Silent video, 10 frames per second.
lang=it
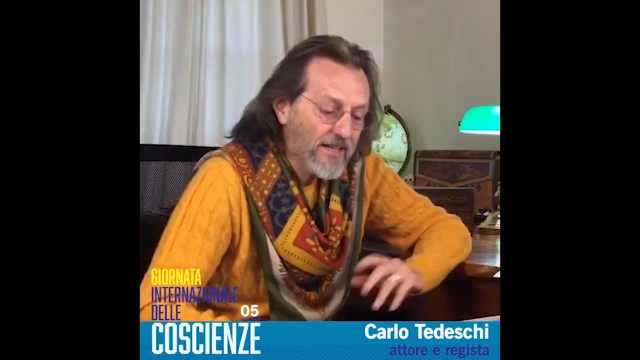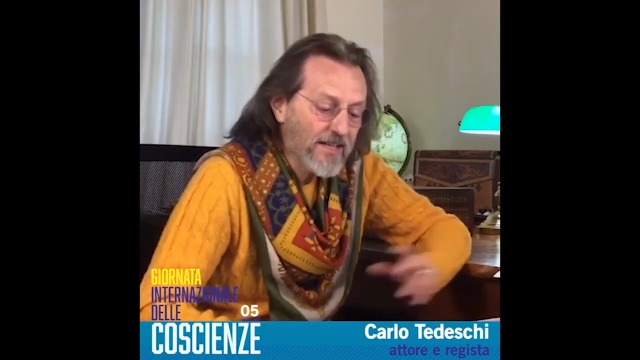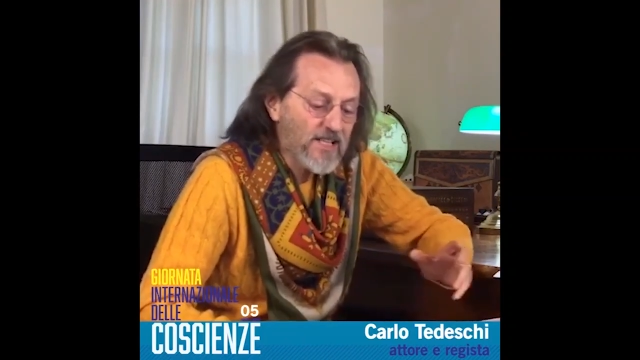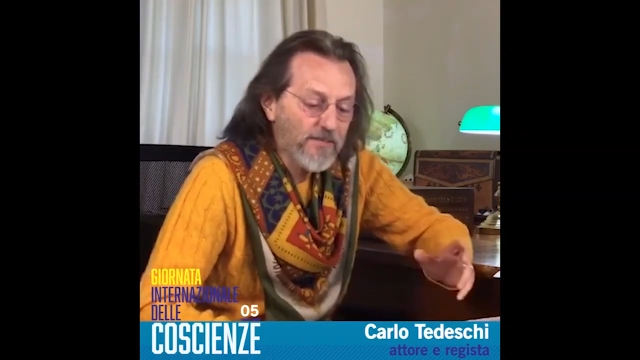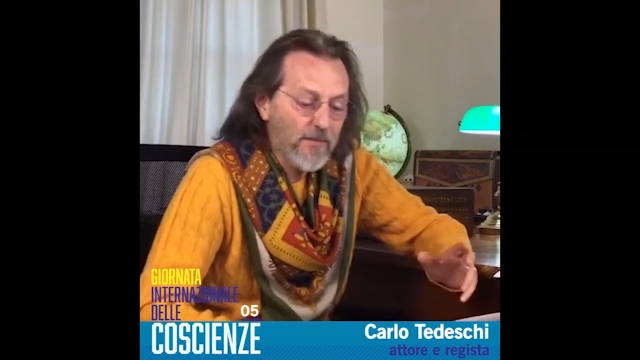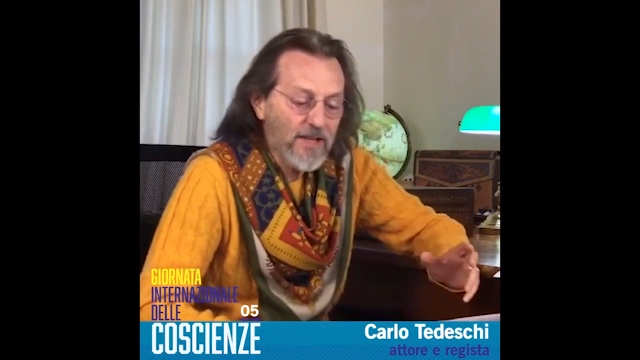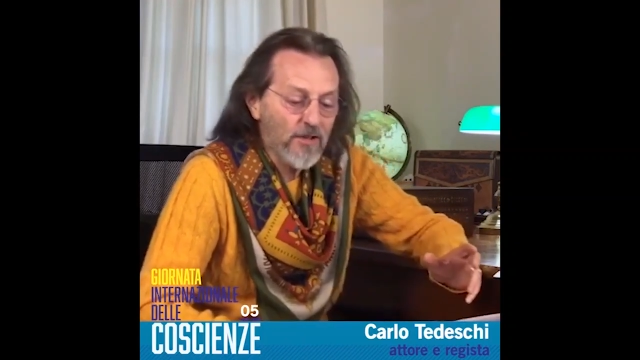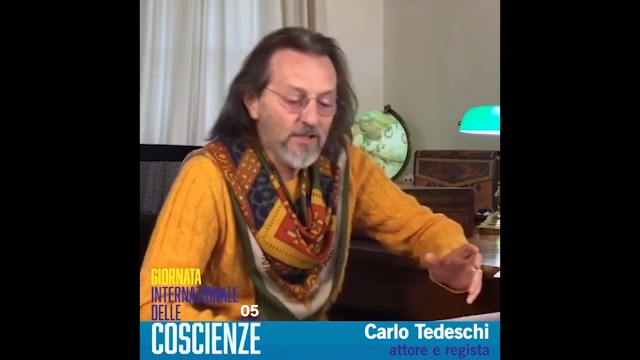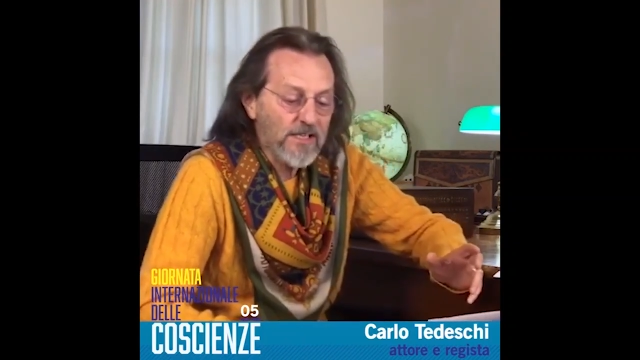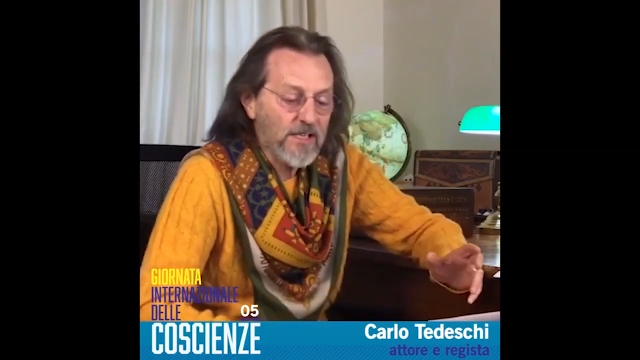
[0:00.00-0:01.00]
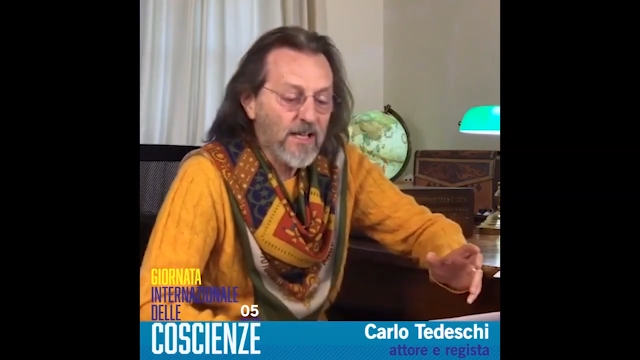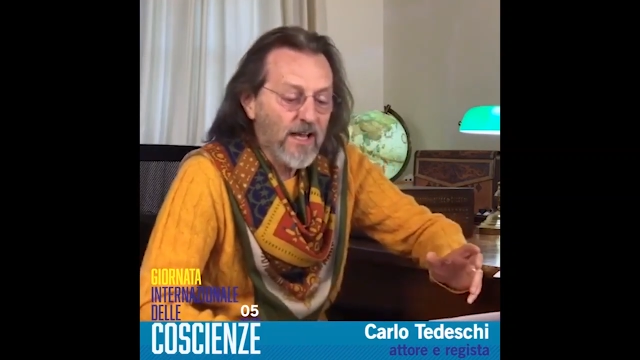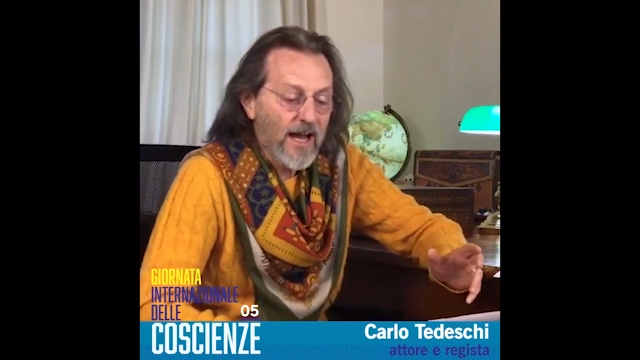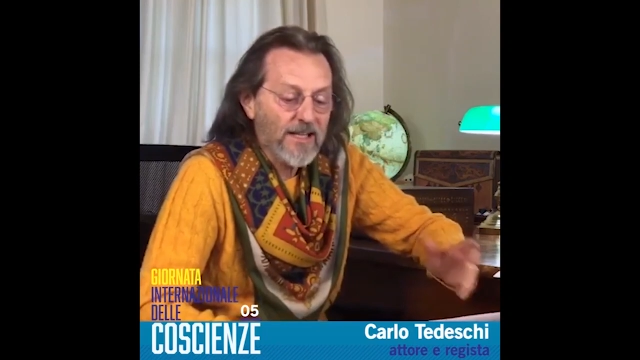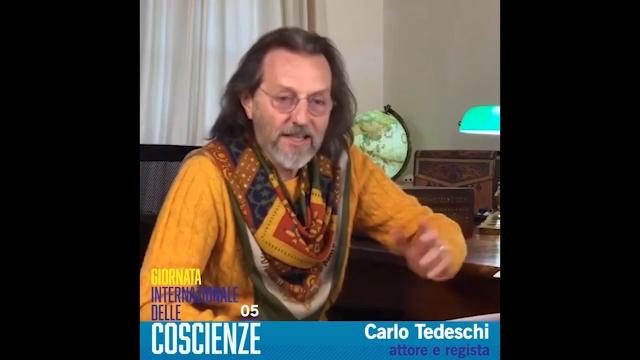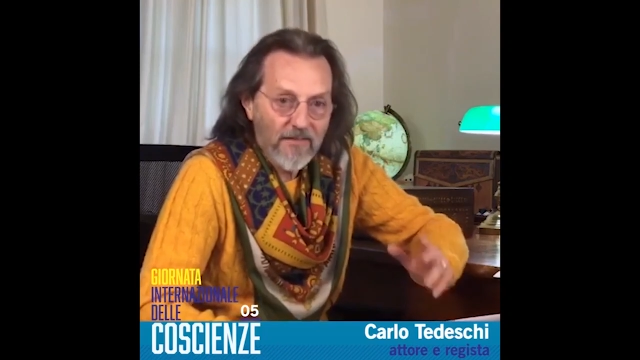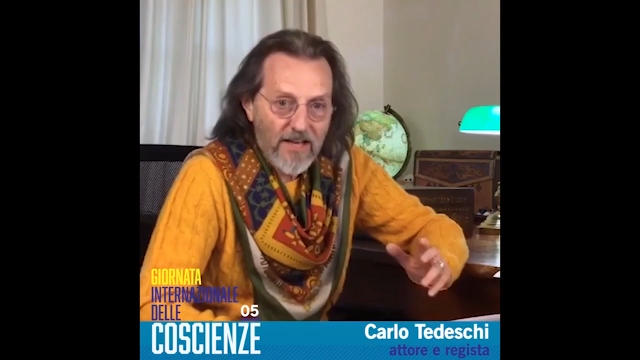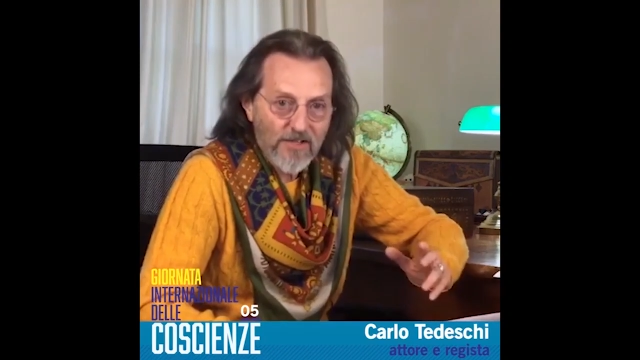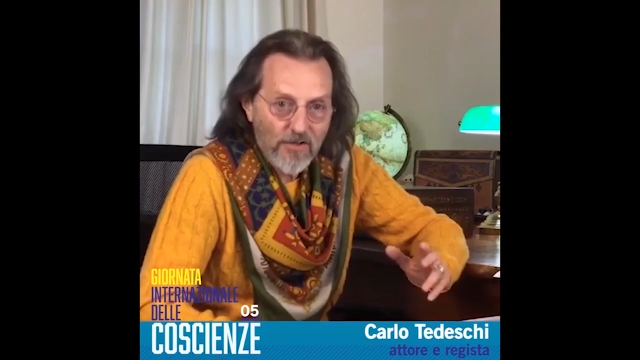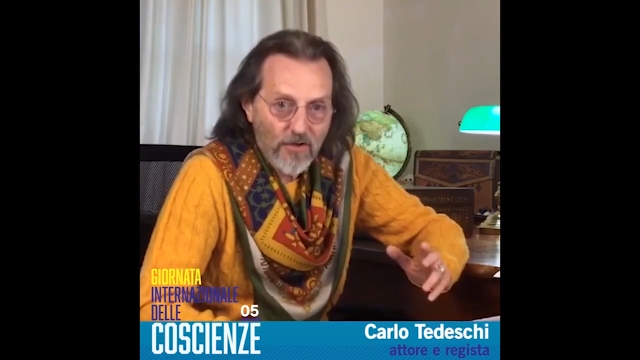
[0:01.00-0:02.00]
che esprimendosi
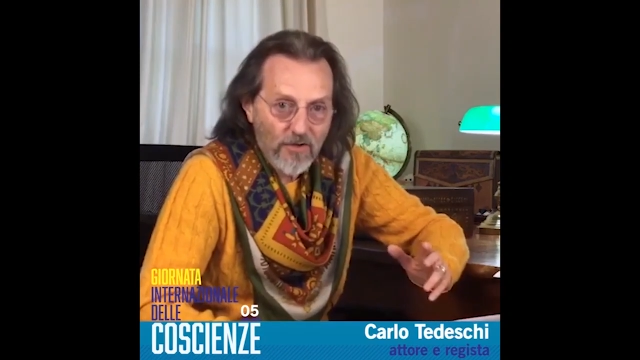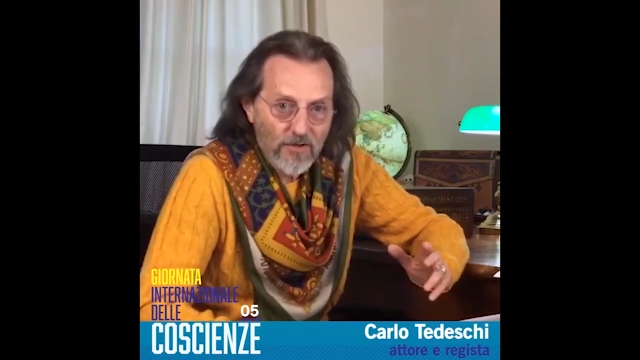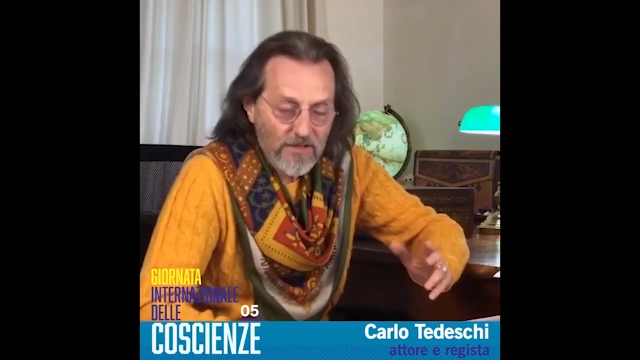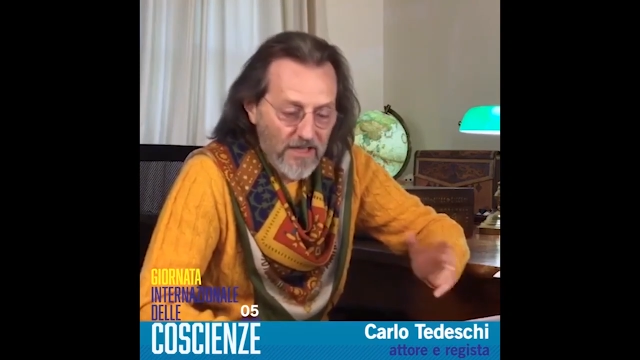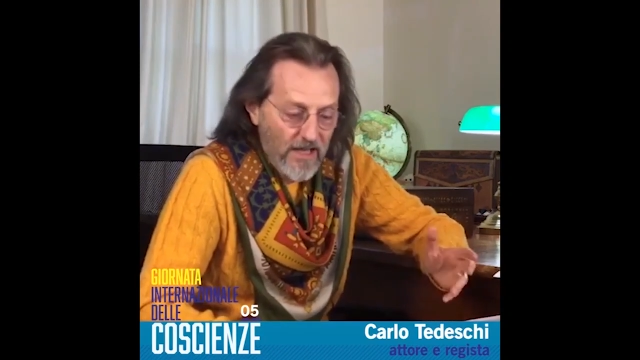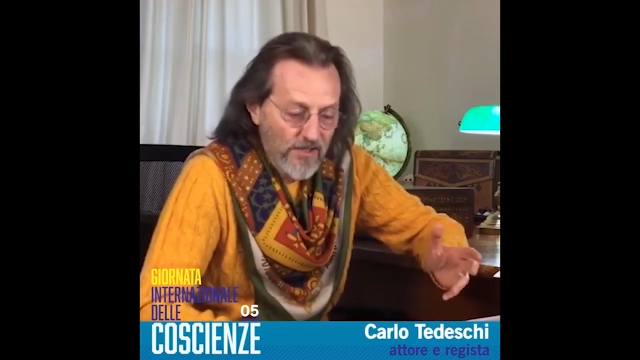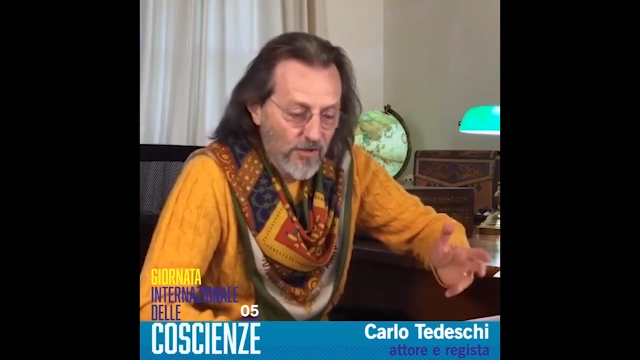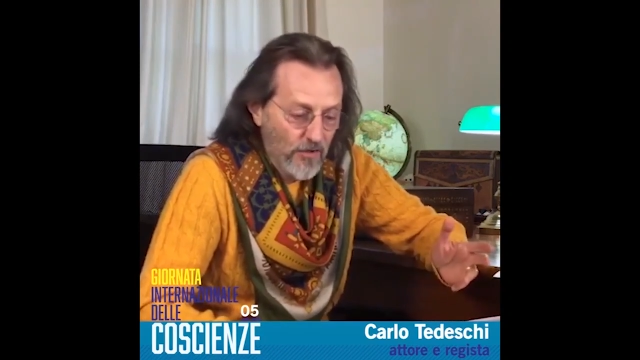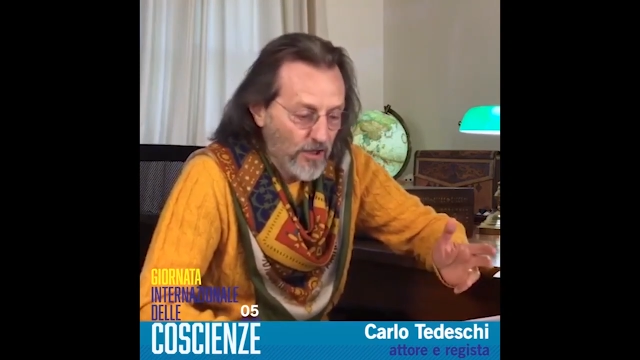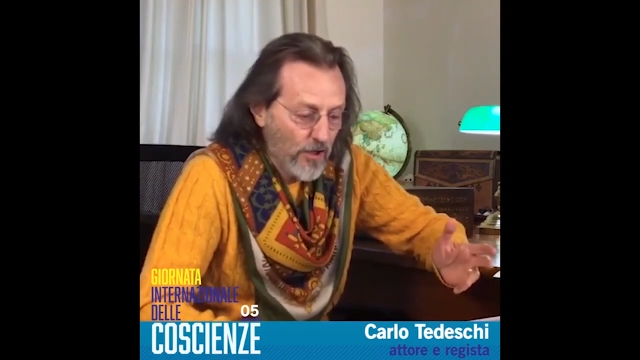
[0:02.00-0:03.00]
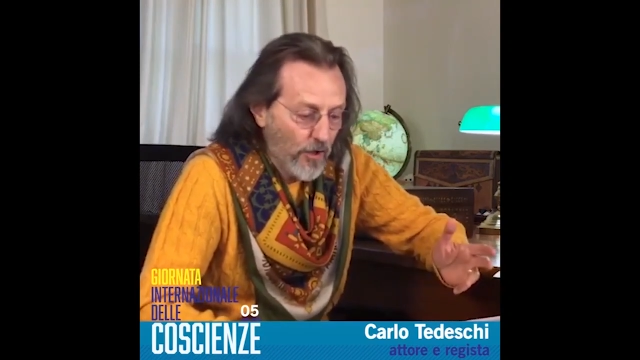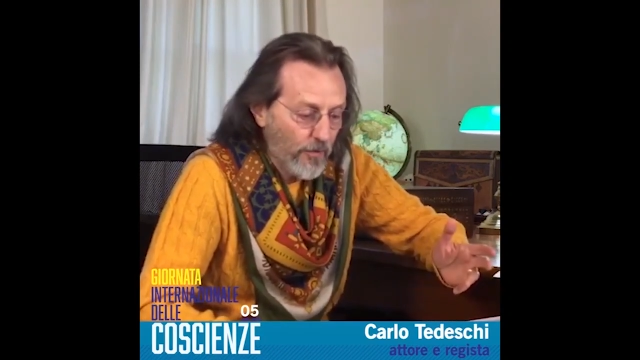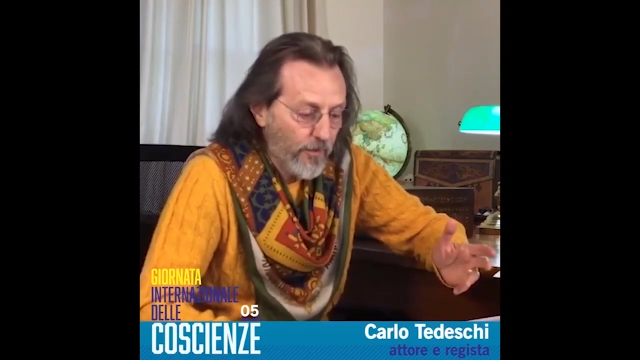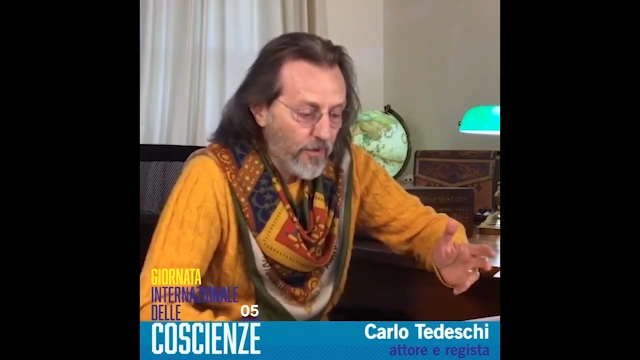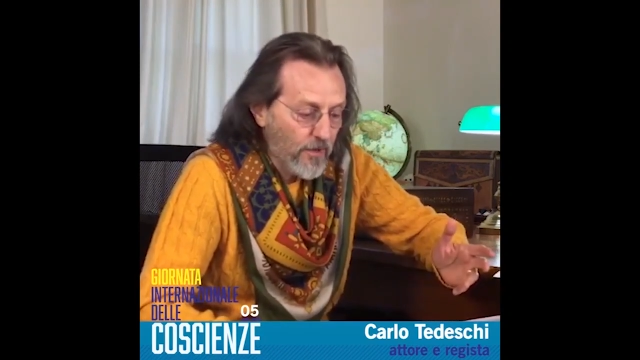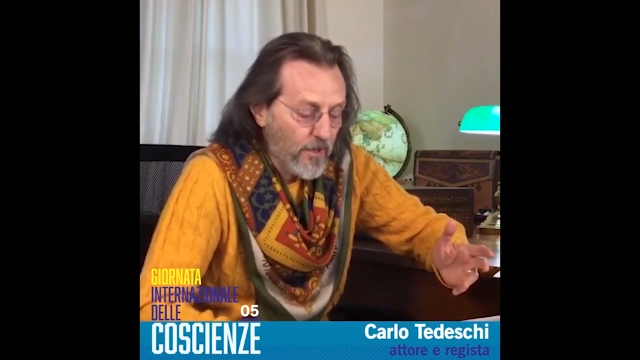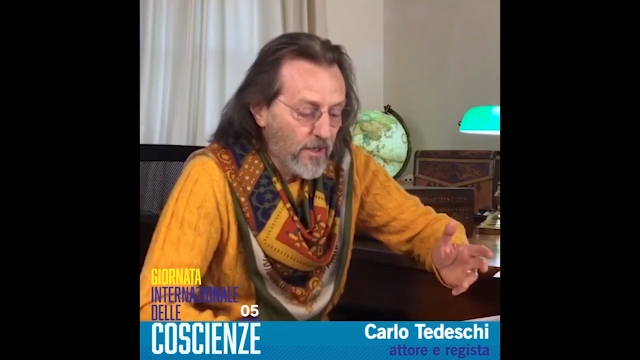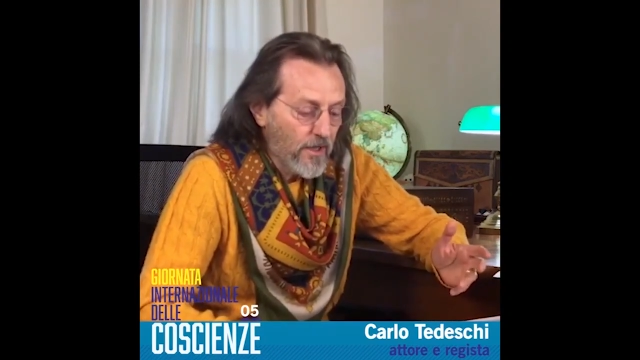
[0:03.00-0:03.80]
attraverso di esso, il corpo,